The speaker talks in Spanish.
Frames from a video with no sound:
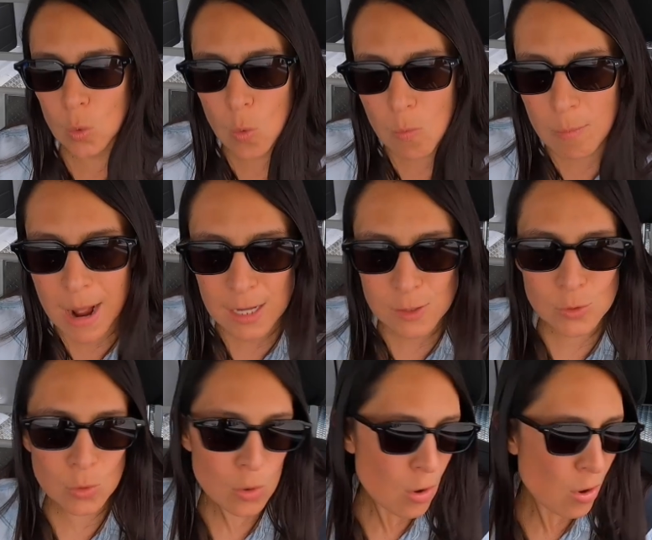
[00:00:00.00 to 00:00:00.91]
o un
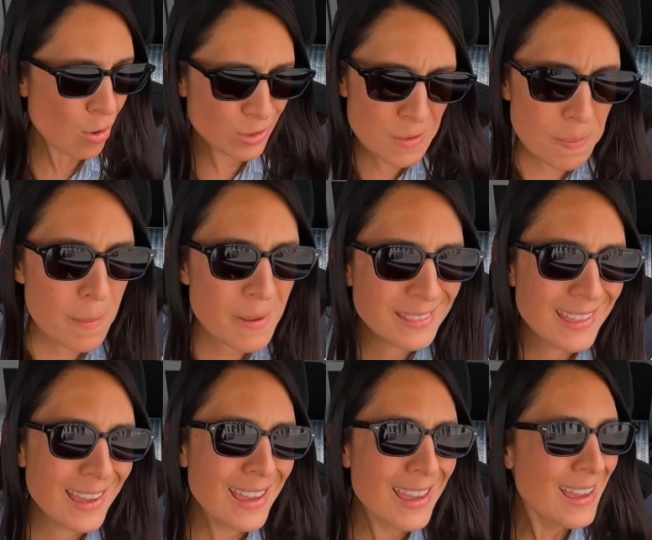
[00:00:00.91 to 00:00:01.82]
vaso o
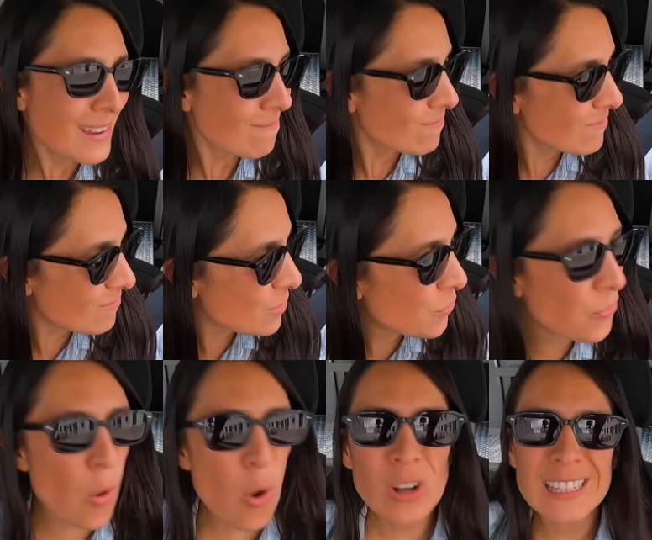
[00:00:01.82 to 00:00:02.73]
simplemente
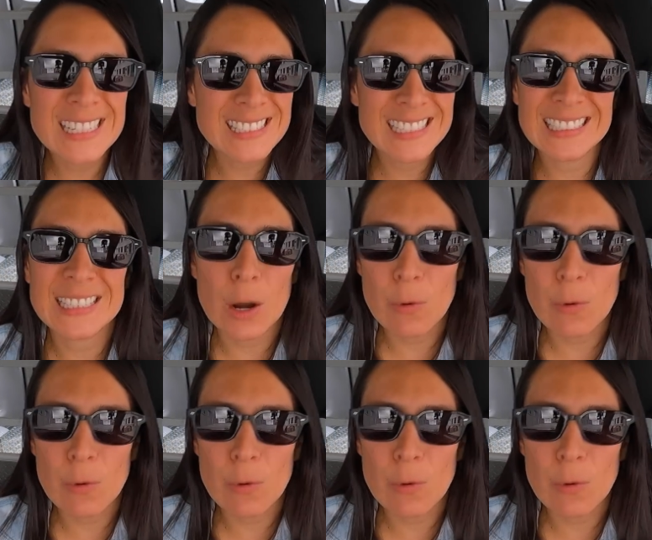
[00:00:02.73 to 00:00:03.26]
folders del